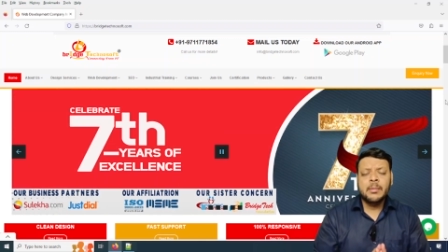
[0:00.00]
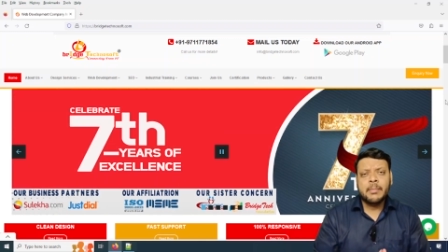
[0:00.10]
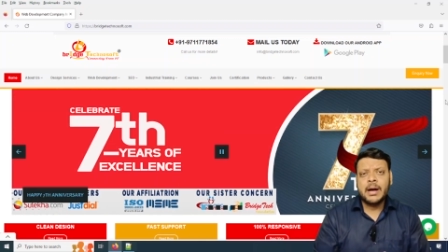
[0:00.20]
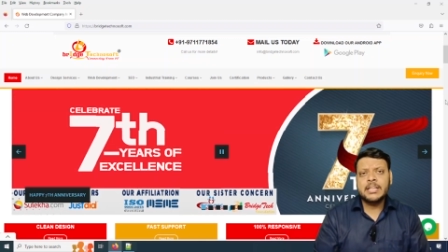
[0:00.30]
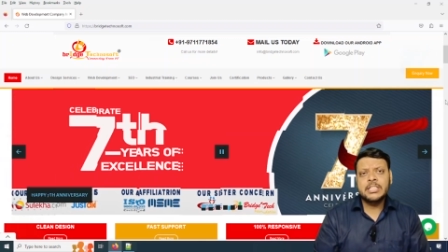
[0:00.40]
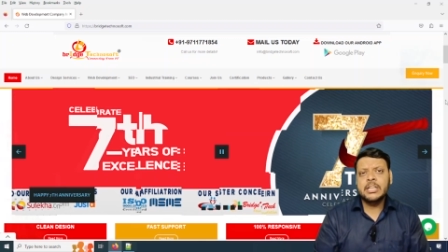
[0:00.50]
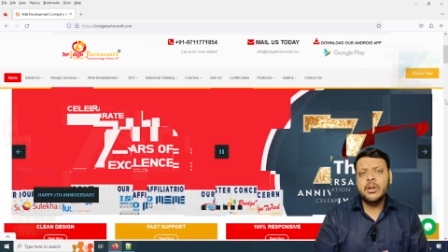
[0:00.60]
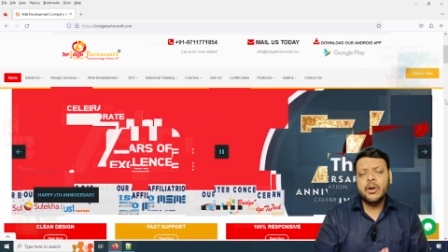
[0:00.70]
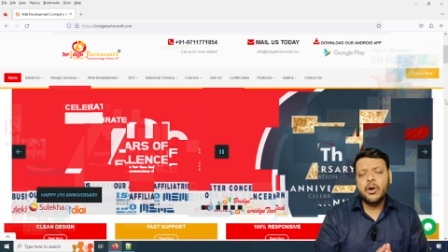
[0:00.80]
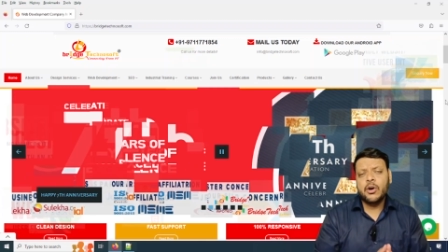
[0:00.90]
मार्जिन
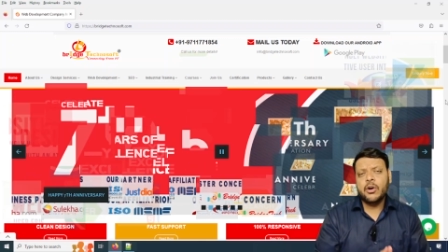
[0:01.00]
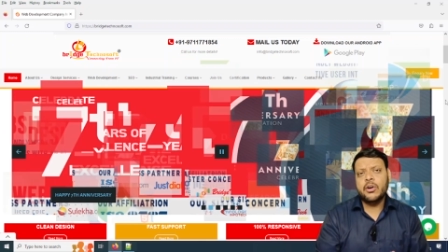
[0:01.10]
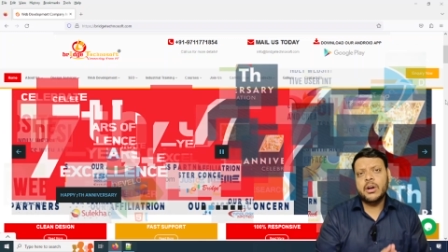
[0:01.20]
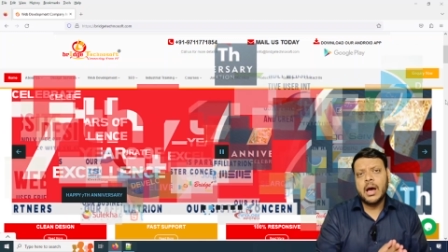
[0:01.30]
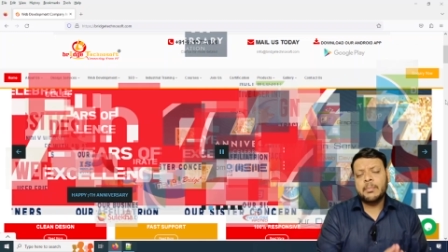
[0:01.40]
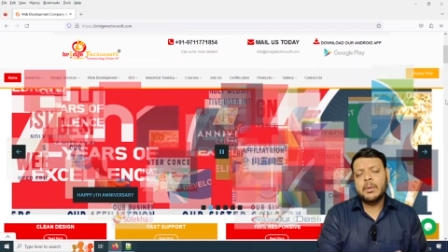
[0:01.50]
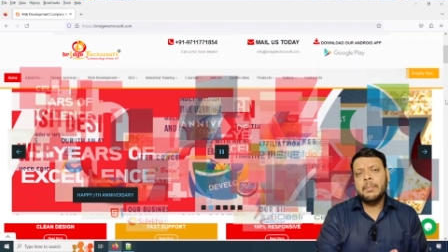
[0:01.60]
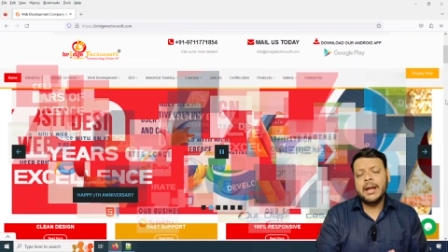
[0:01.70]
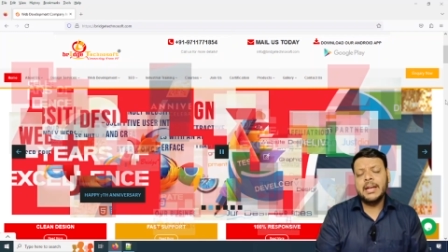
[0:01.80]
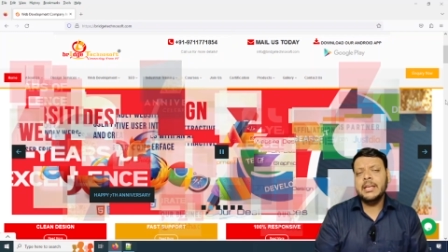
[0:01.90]
और आपको
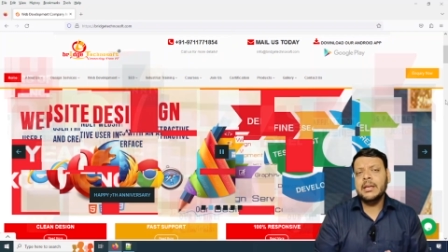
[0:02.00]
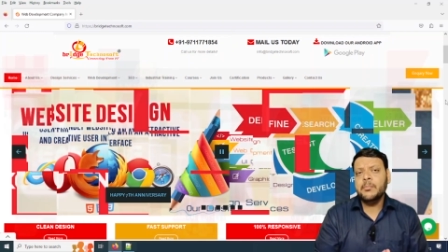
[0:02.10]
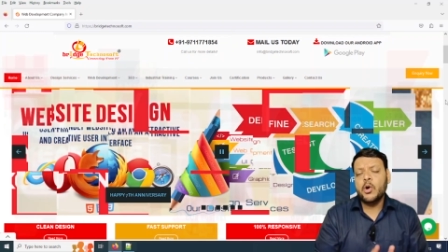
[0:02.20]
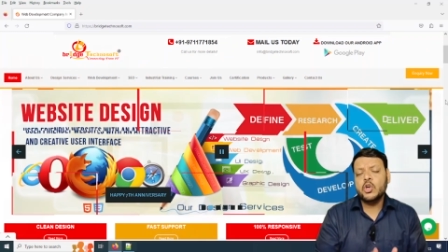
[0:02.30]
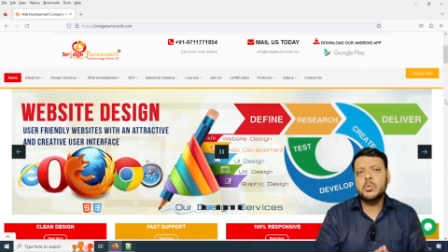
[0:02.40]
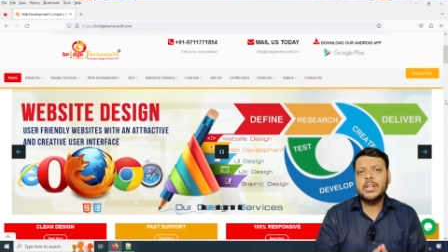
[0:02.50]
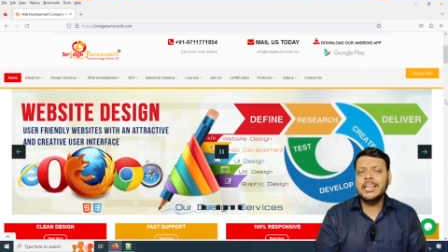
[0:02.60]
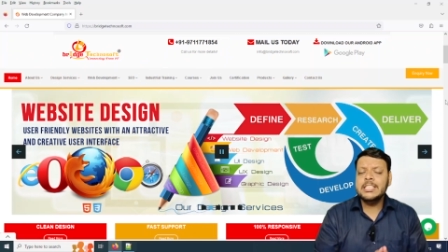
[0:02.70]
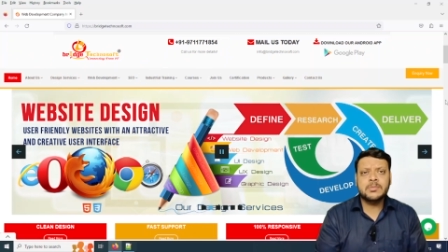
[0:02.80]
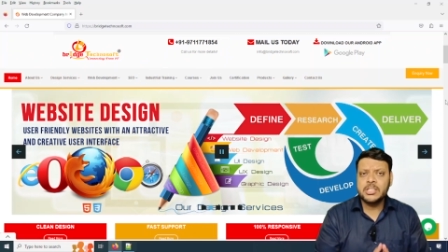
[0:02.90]
पैडिंग बॉक्स मॉडल इन
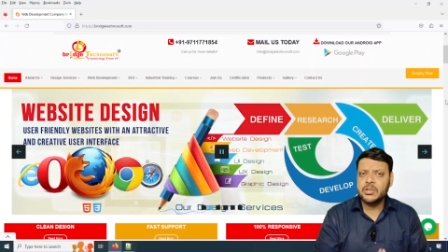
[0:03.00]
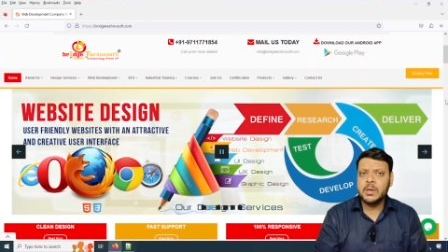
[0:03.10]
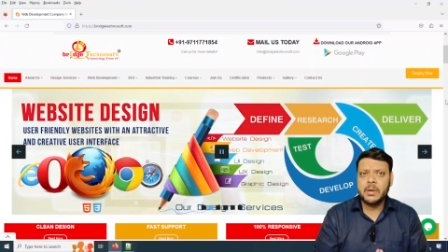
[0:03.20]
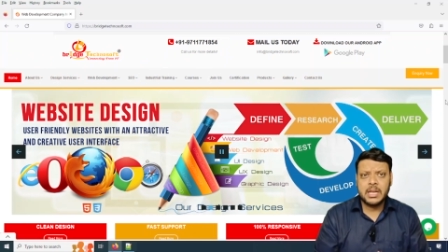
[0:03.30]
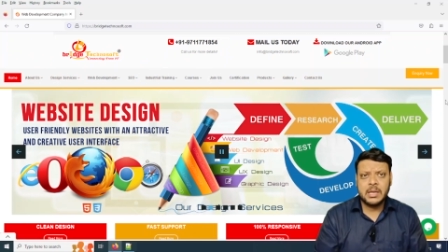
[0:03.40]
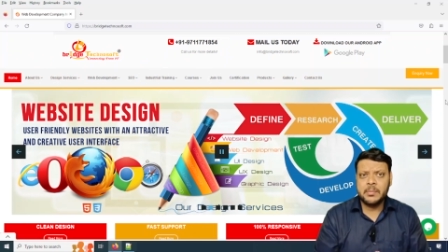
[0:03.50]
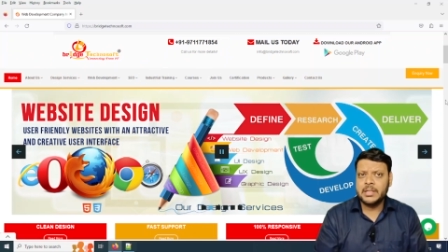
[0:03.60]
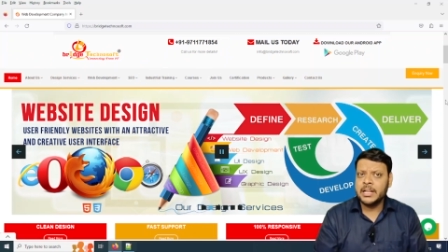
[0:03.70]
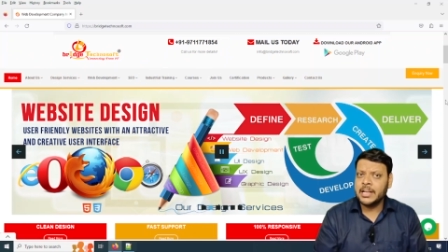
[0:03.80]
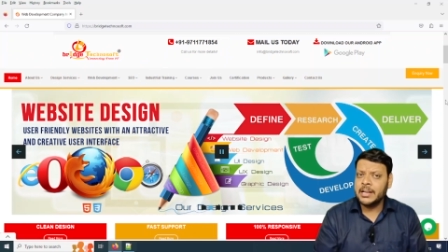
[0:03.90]
सब चीज़ों के बारे में
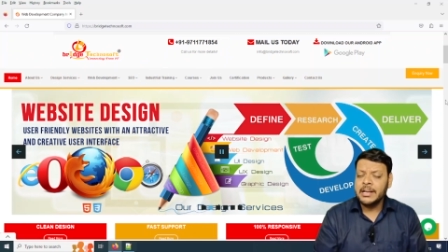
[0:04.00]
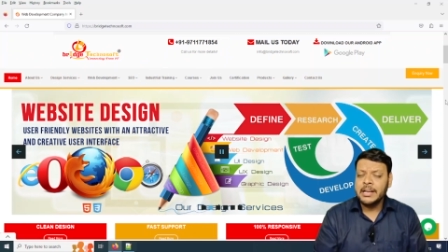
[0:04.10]
बताया था